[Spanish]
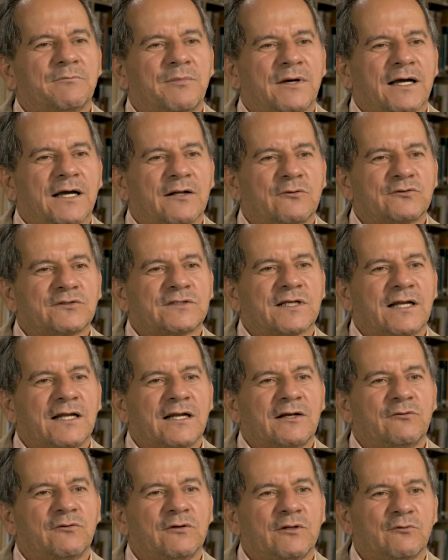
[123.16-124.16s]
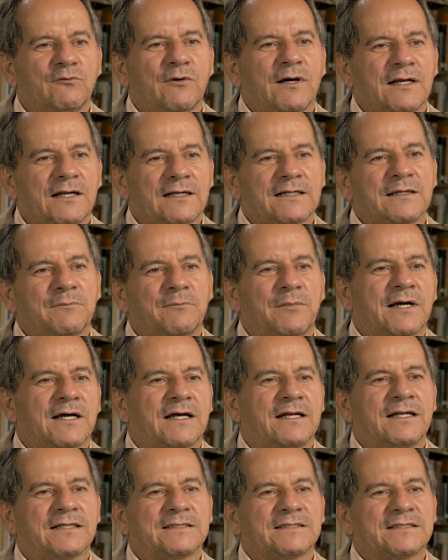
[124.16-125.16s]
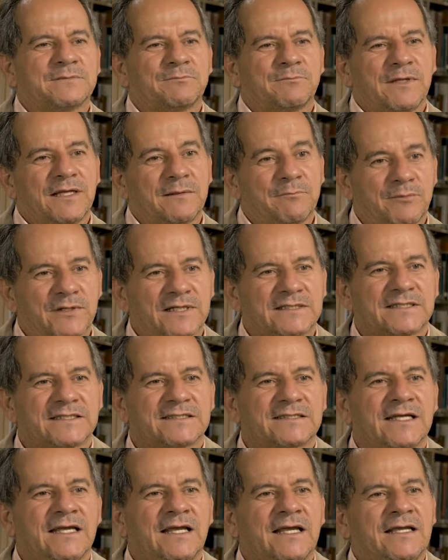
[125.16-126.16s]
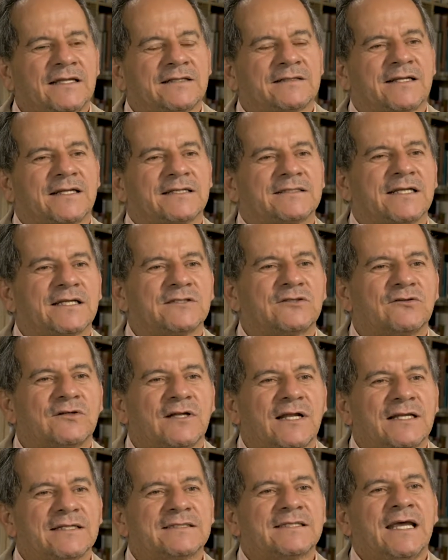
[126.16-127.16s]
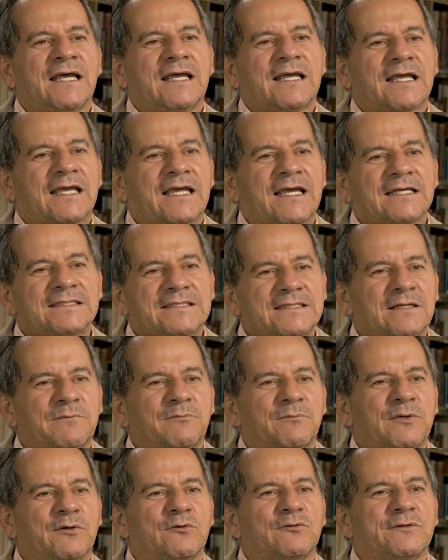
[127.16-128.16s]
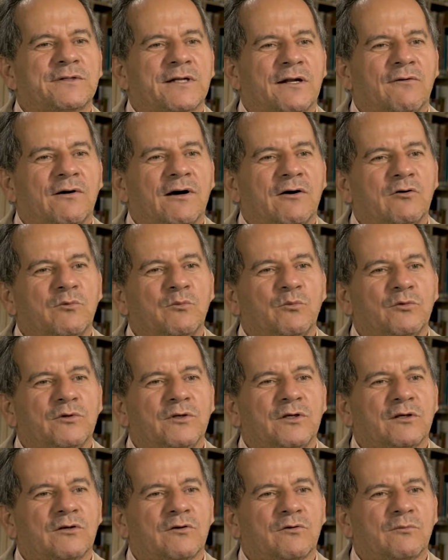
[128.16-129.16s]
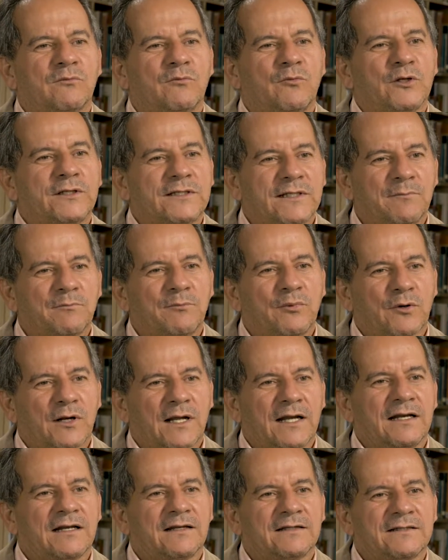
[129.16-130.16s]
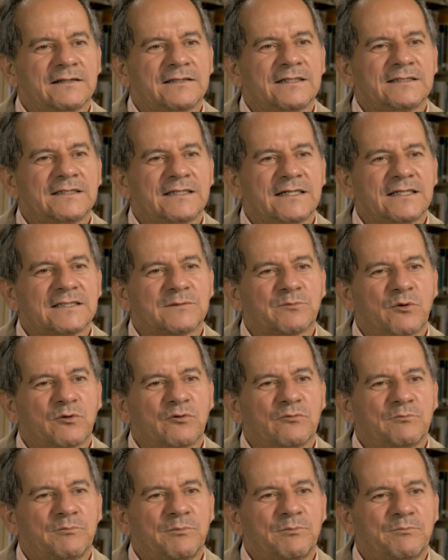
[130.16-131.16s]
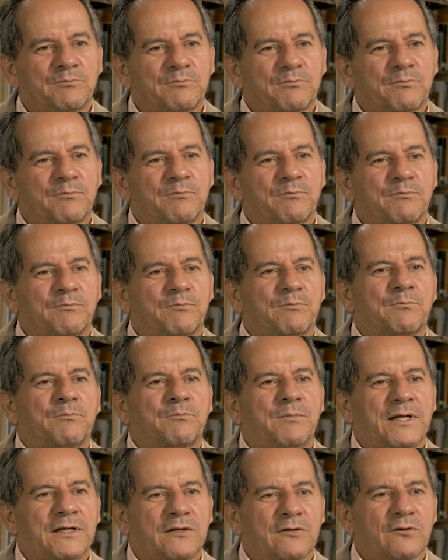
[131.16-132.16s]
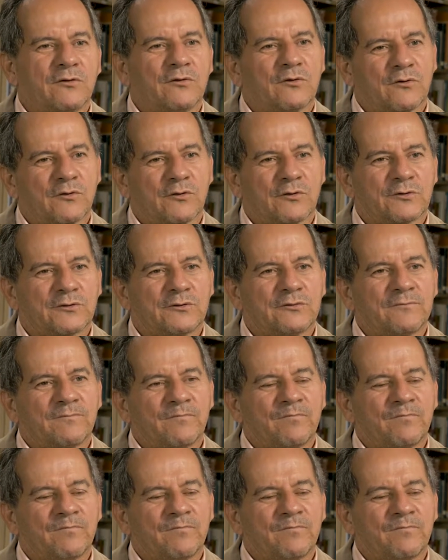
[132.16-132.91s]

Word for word: pagar un salario igual al que pagan las empresas transnacionales, que es siempre un trabajo muy, muy temporal, es decir, es por un periodo corto.